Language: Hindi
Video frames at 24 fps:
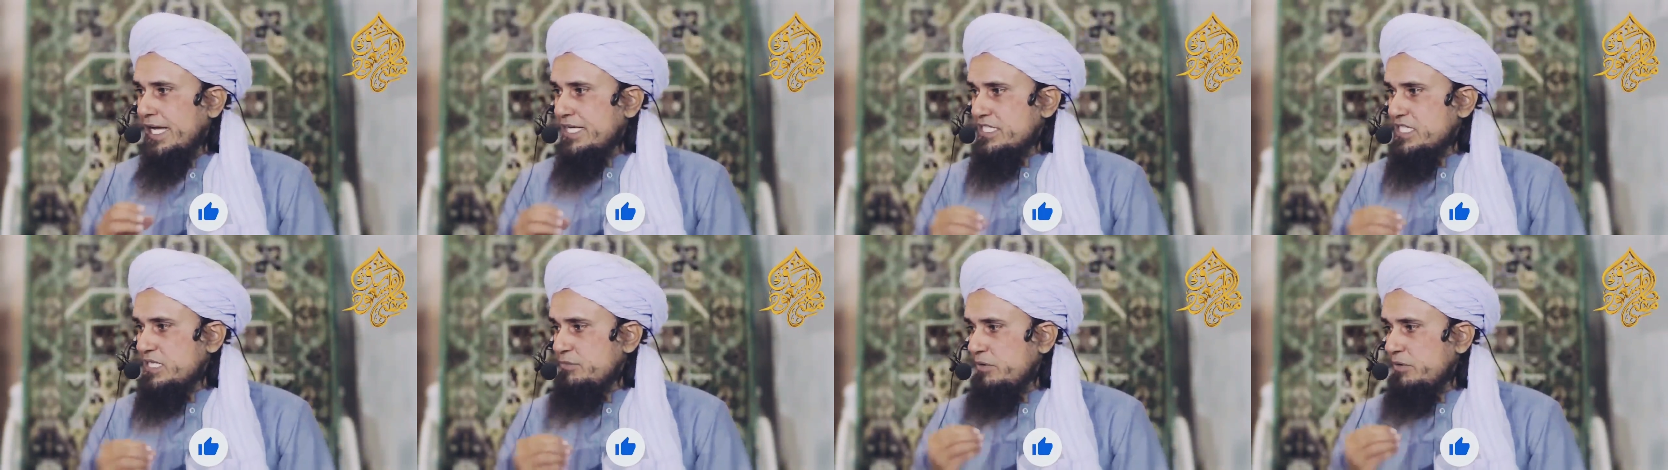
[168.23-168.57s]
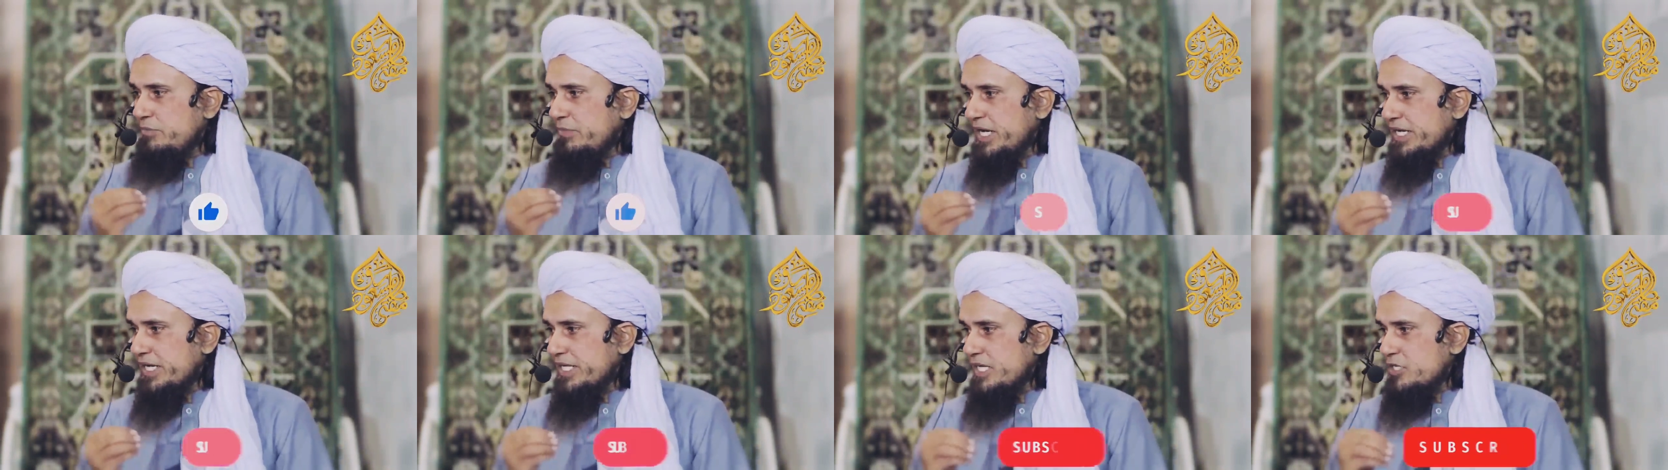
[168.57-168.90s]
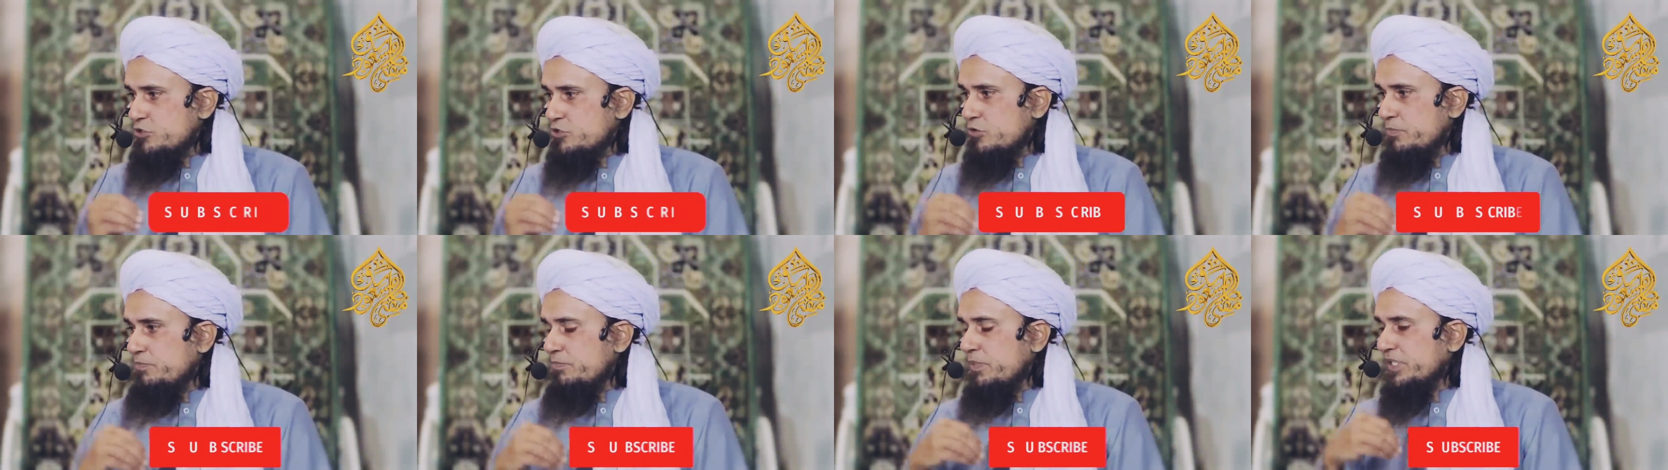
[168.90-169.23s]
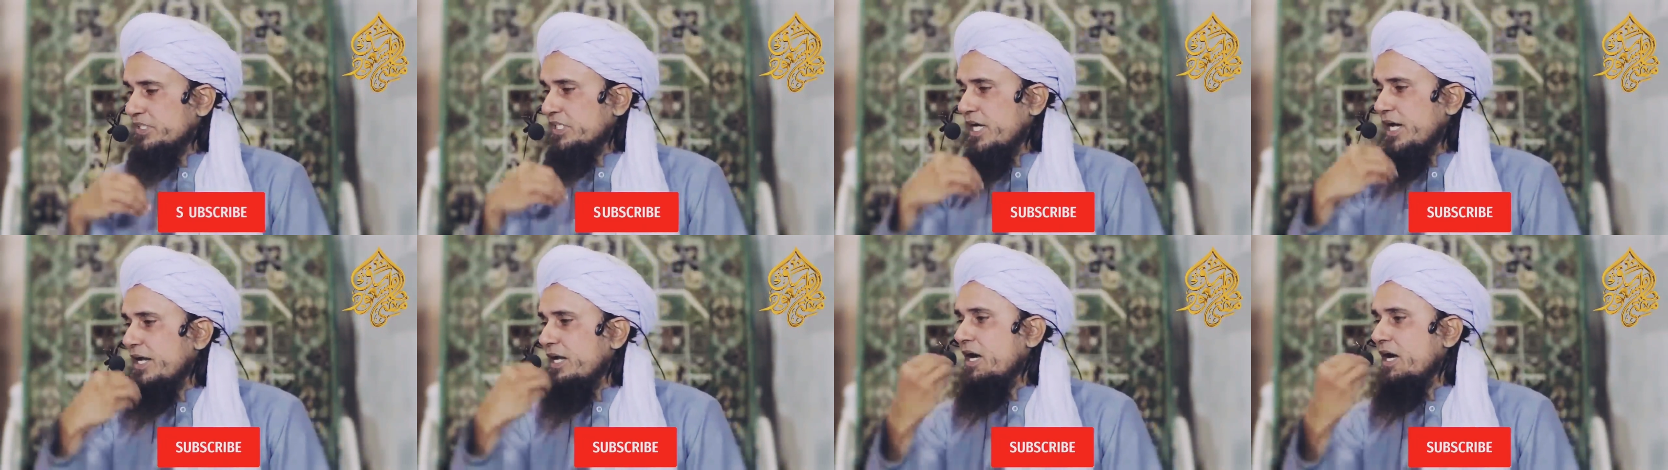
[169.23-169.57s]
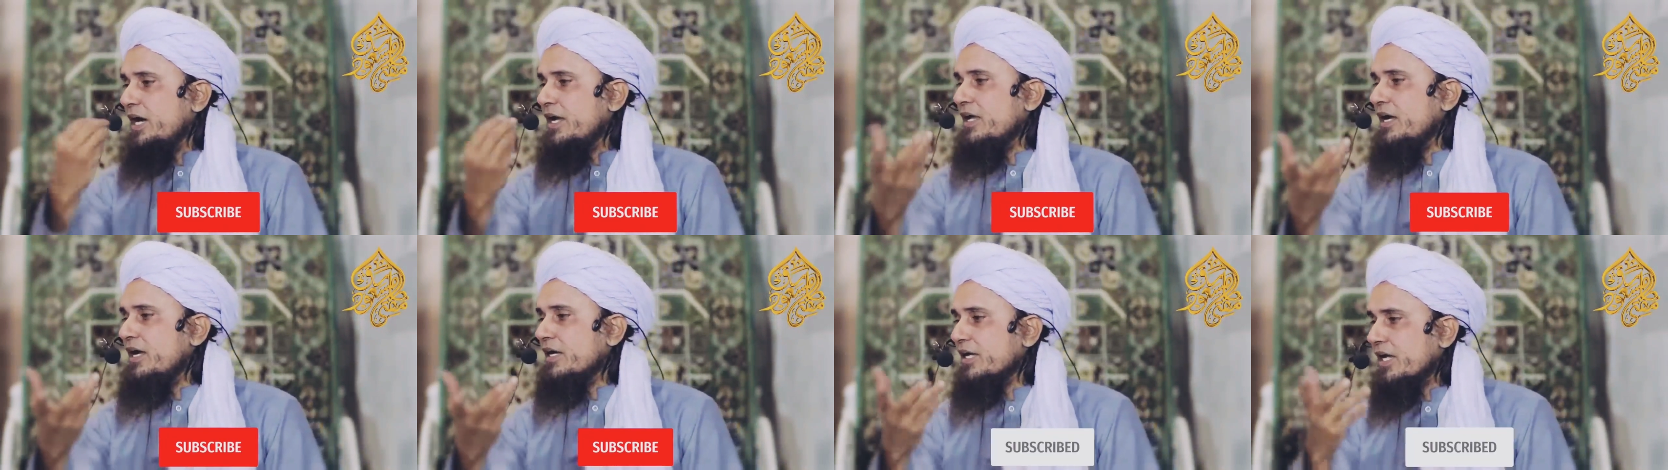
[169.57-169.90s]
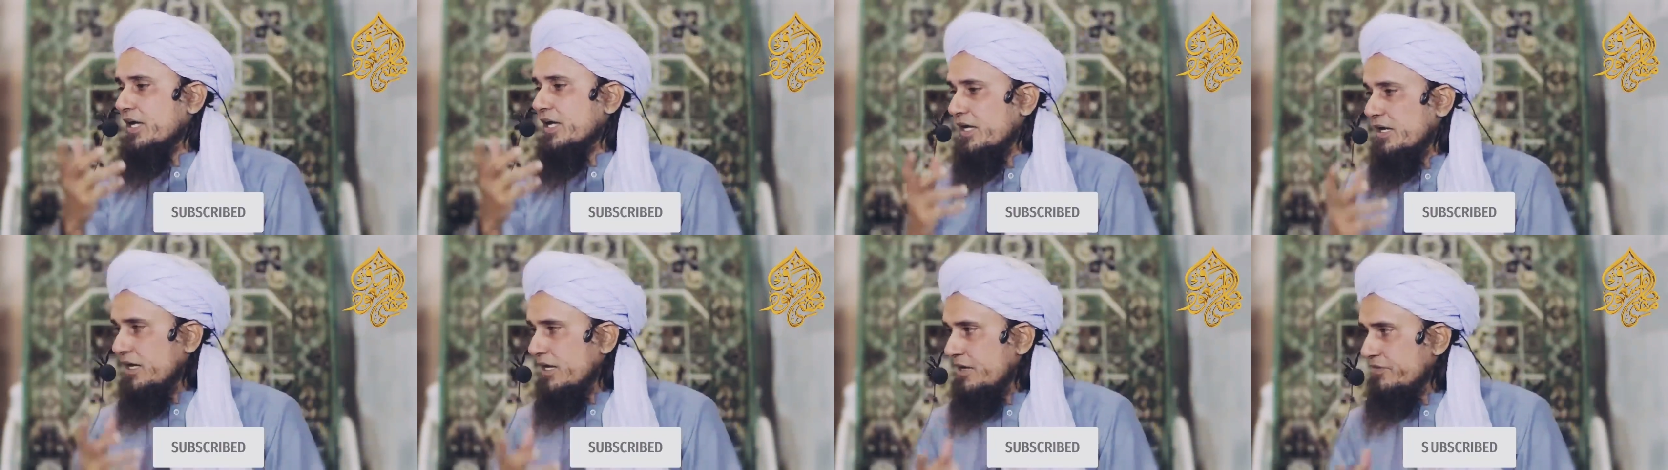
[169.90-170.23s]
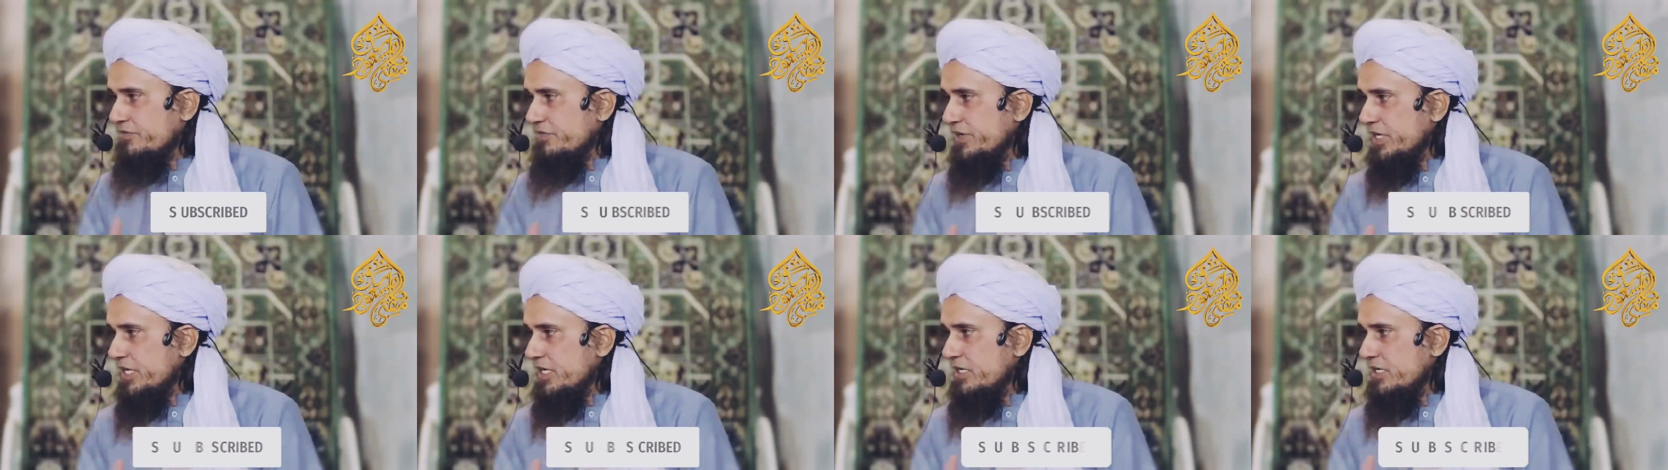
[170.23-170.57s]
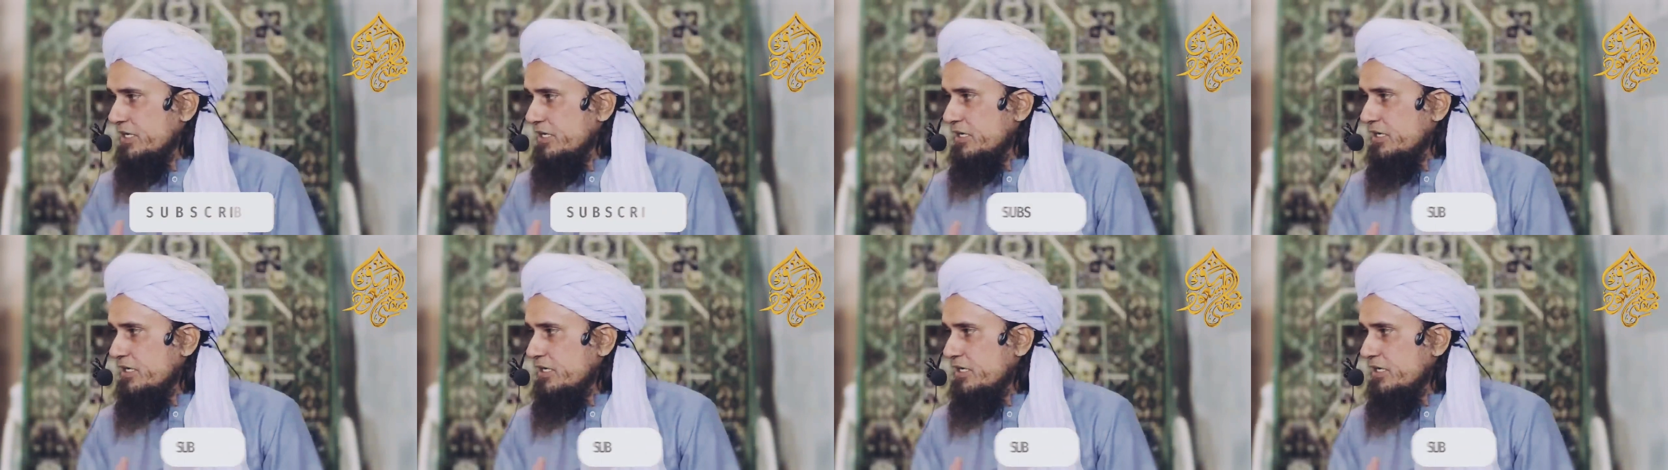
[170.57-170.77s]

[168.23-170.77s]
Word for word: ऐसी बीमारी है जो बताना हया के ख़िलाफ़ है